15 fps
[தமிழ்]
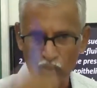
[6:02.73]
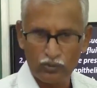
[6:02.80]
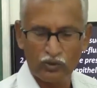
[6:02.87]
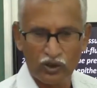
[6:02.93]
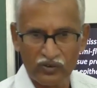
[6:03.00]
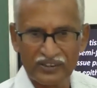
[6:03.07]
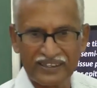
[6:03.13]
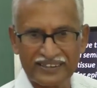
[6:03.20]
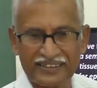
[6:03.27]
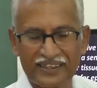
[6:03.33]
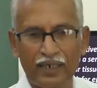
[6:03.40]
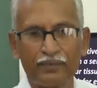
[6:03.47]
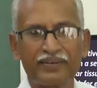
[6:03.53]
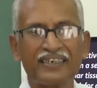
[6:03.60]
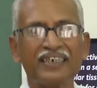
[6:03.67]
உடம்புல வந்துருச்சு
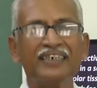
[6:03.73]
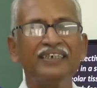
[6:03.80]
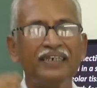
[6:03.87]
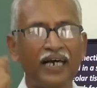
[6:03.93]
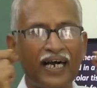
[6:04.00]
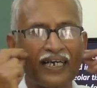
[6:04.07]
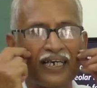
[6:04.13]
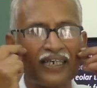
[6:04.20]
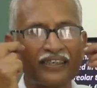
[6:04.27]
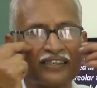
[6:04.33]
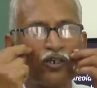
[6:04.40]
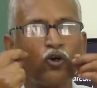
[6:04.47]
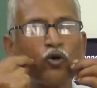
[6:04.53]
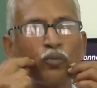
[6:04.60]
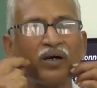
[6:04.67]
அப்படின்னா அங்கங்கே
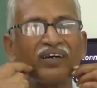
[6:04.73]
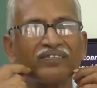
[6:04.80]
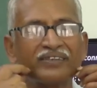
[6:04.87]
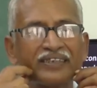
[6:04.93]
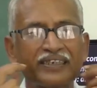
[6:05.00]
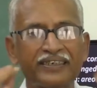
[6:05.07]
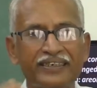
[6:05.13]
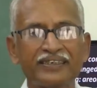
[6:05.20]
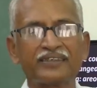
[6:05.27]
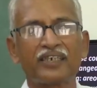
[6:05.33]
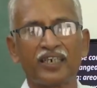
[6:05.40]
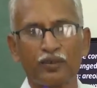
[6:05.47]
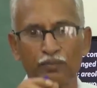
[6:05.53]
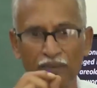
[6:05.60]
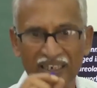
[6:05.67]
சவப்பு அங்கே வந்துடுது இட் இஸ்
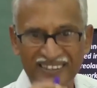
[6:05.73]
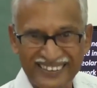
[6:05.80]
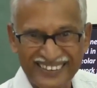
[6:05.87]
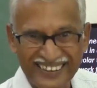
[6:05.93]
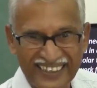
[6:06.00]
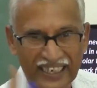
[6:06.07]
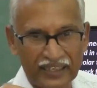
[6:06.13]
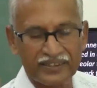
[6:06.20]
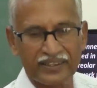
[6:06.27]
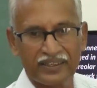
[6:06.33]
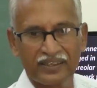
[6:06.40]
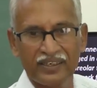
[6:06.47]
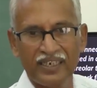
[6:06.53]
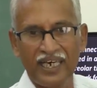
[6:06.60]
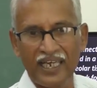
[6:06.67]
கால்டு மாஸ்ட் ரியாக்ஷன்
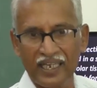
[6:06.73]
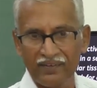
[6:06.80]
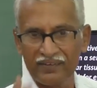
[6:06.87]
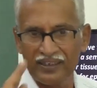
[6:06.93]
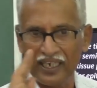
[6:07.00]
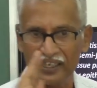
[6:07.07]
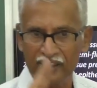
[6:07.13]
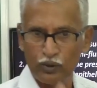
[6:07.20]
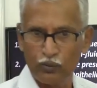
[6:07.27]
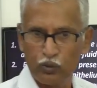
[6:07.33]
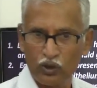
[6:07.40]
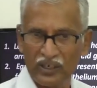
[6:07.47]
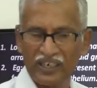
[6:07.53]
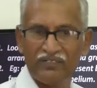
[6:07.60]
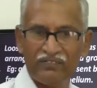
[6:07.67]
அதாவது அந்த
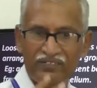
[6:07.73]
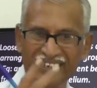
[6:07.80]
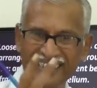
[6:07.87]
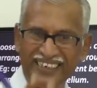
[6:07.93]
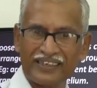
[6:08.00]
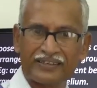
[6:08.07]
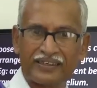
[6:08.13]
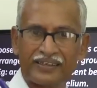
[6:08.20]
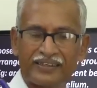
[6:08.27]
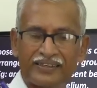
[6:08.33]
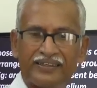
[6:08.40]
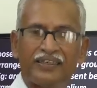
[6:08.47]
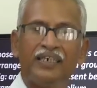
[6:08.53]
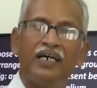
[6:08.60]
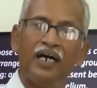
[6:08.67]
பொருளை
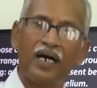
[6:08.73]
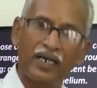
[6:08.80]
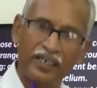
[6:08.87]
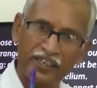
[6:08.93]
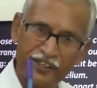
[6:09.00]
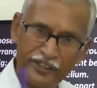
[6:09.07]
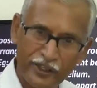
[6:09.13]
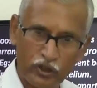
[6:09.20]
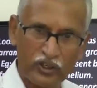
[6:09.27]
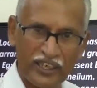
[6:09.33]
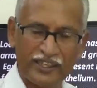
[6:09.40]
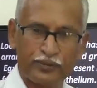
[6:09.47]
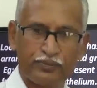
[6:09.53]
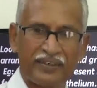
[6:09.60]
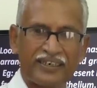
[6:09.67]
வெளியேற்றுறதுக்கு அல்லது
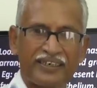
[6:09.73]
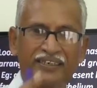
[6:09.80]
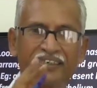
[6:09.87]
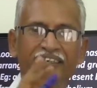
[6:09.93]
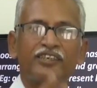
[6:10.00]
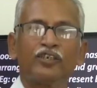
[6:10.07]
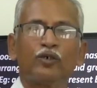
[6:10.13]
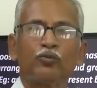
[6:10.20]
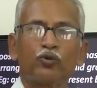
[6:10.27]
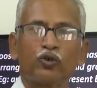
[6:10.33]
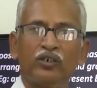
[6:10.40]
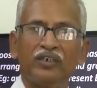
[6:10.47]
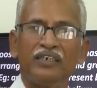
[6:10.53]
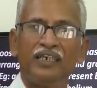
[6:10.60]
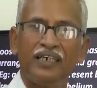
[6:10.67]
நியூட்ரலைஸ் பண்ணுறதுக்கு இந்த
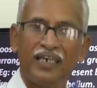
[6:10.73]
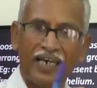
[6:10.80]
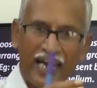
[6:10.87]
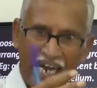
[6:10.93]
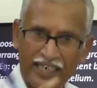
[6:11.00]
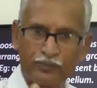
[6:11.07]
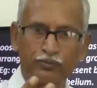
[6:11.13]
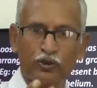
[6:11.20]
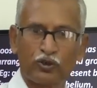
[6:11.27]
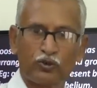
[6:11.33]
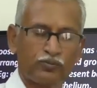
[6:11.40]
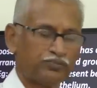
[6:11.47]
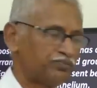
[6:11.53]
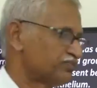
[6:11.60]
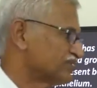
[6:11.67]
பொருள் ஆக்ட் பண்ணும்